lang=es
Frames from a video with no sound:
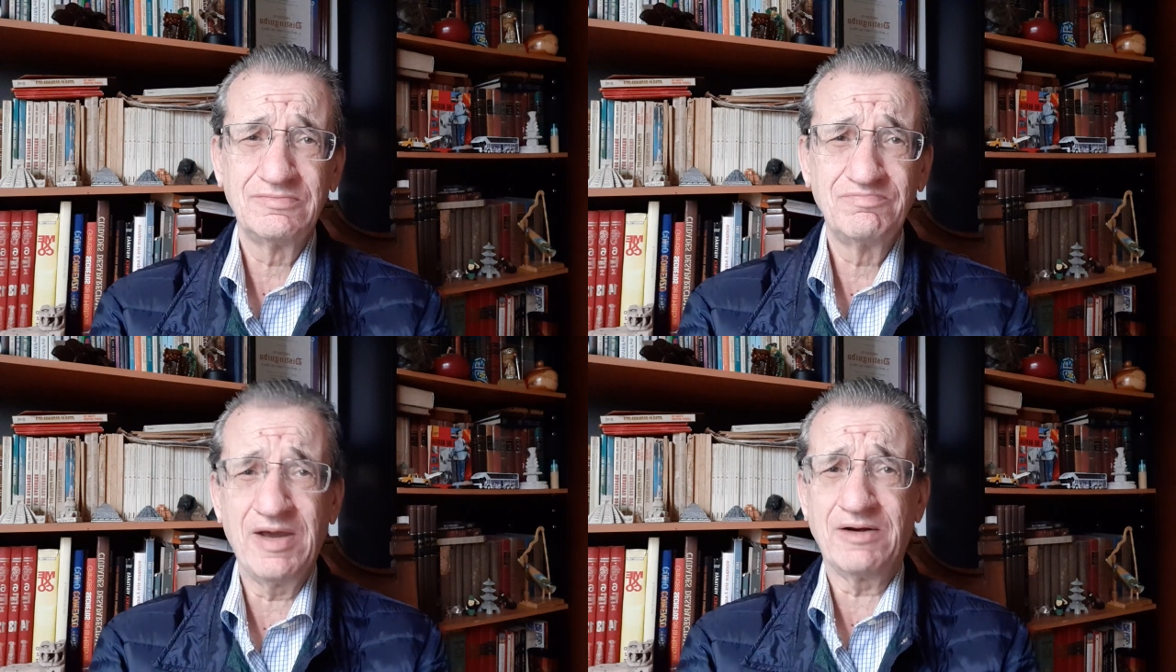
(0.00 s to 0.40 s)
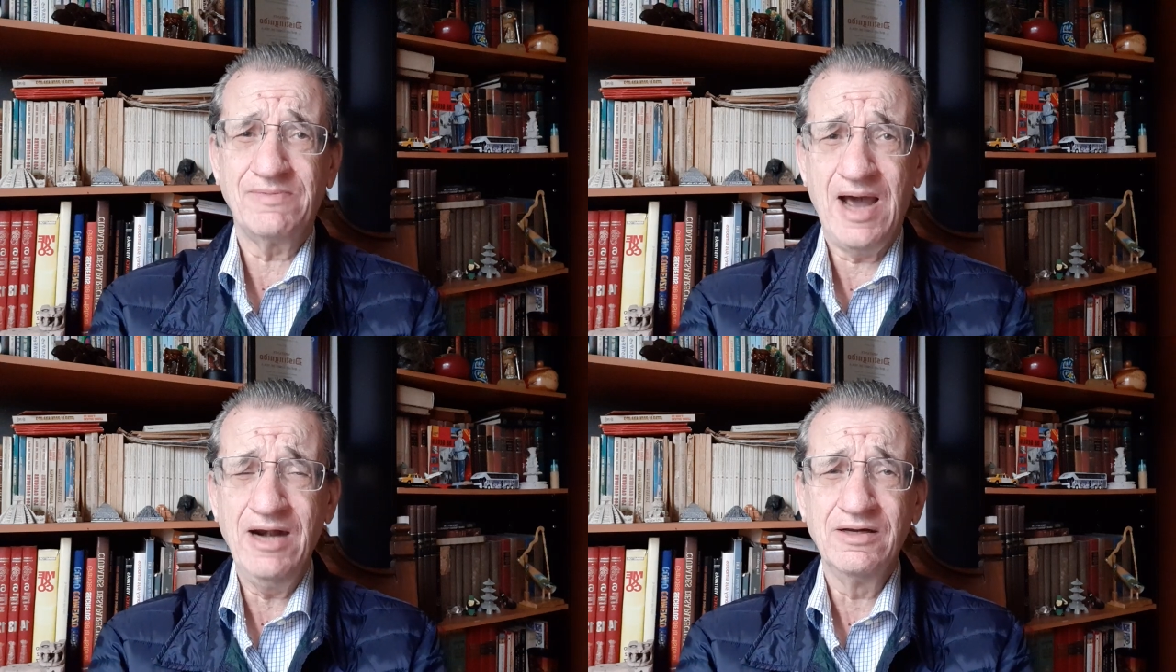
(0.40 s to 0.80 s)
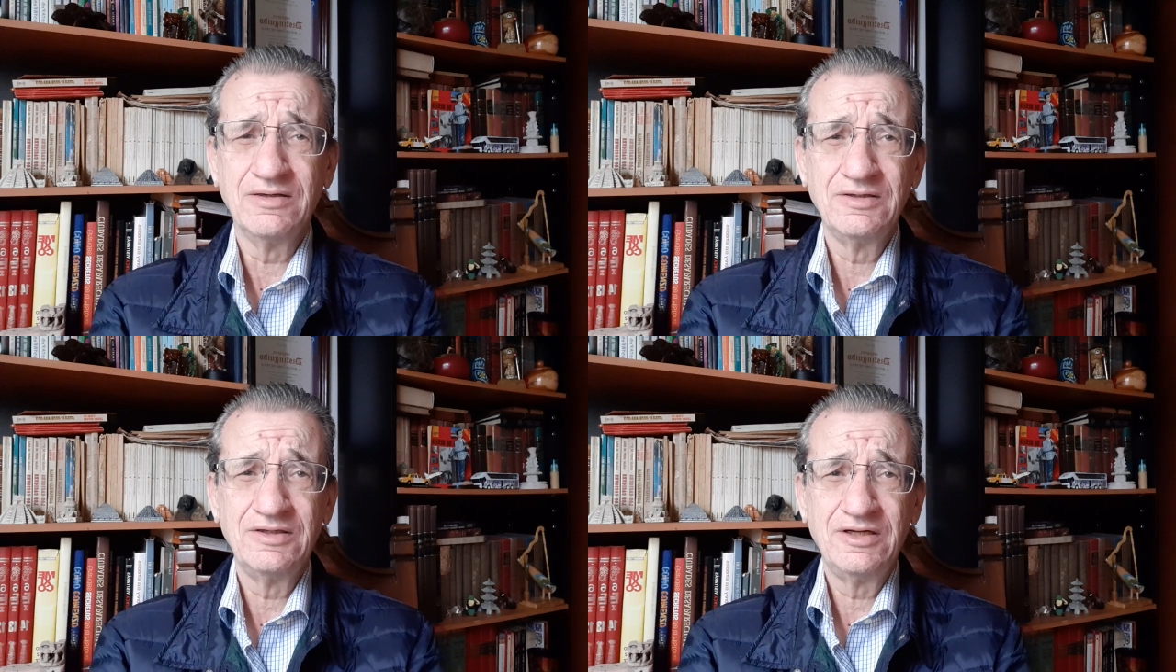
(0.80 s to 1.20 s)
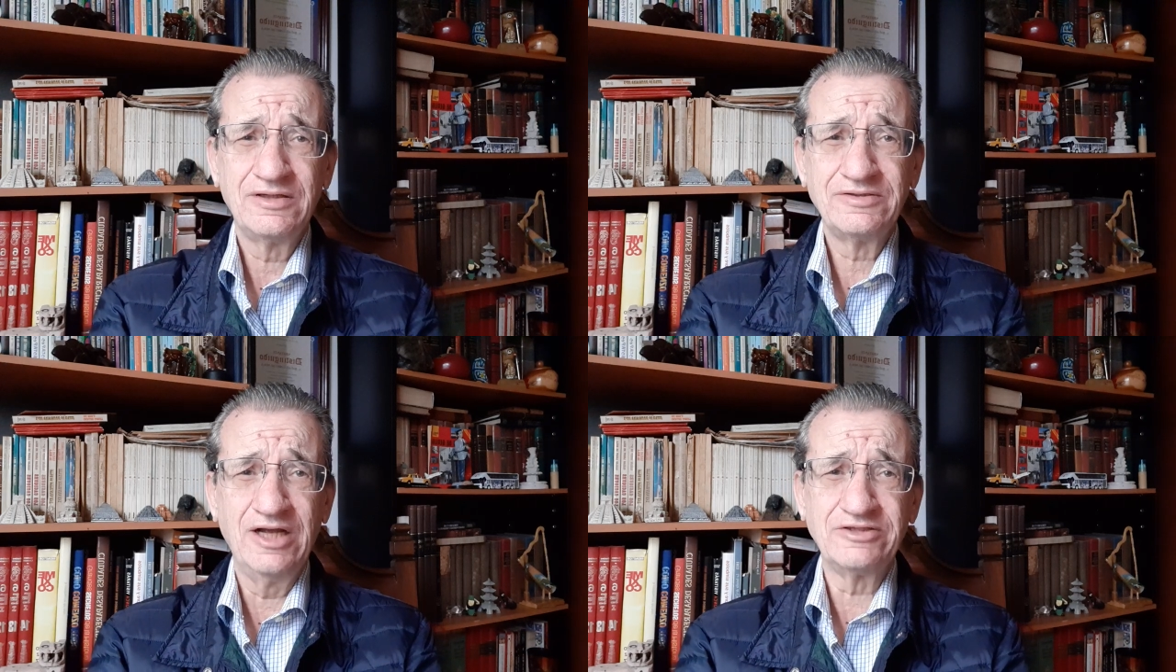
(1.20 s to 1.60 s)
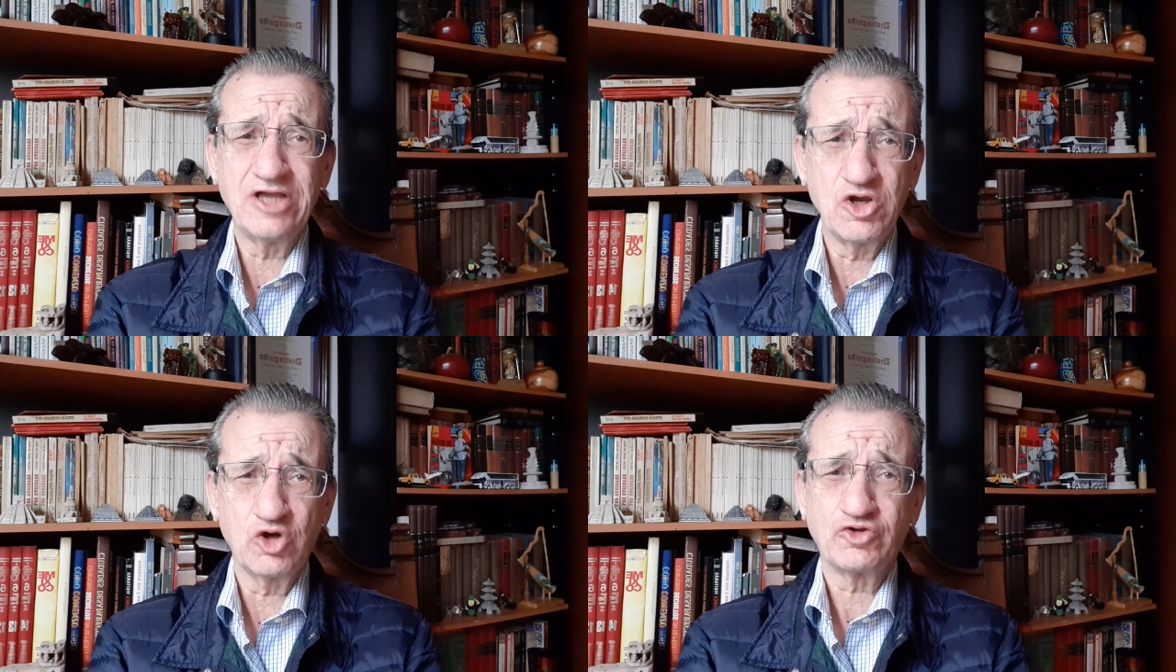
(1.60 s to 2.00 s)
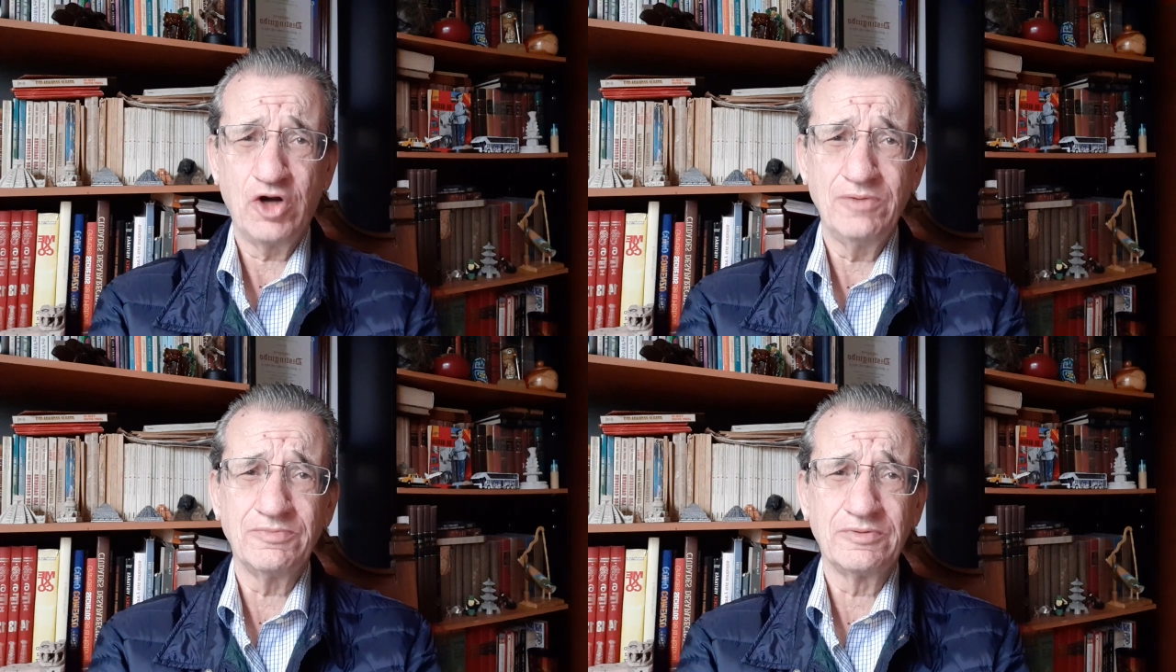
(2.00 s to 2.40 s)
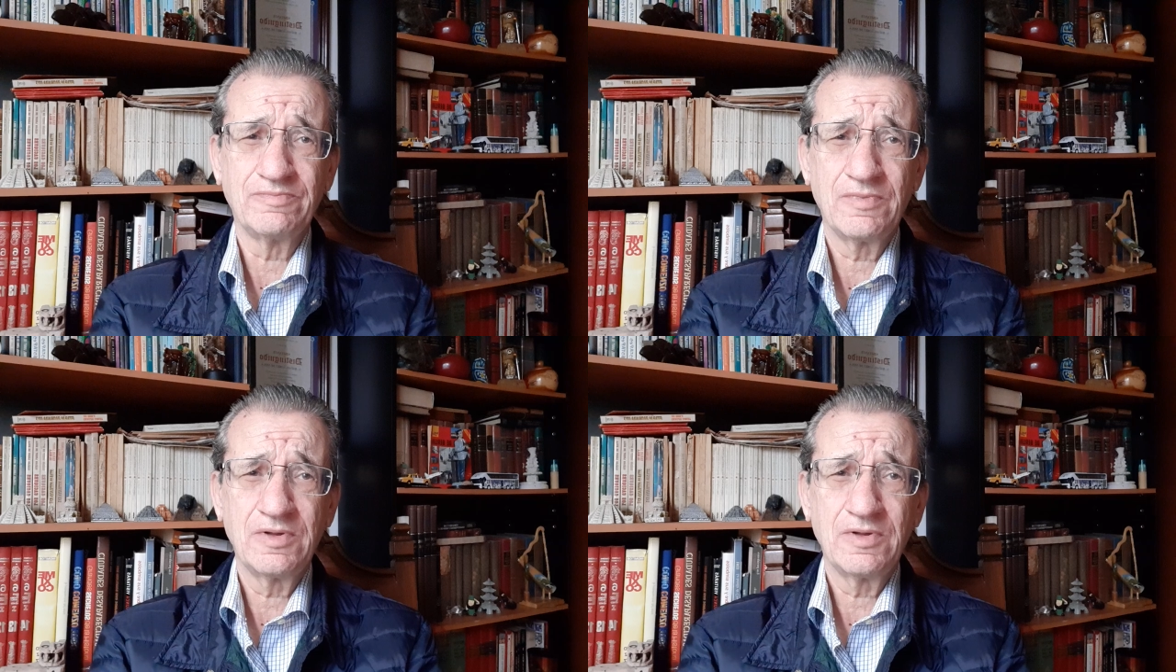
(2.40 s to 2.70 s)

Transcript: verbal del señor Trump.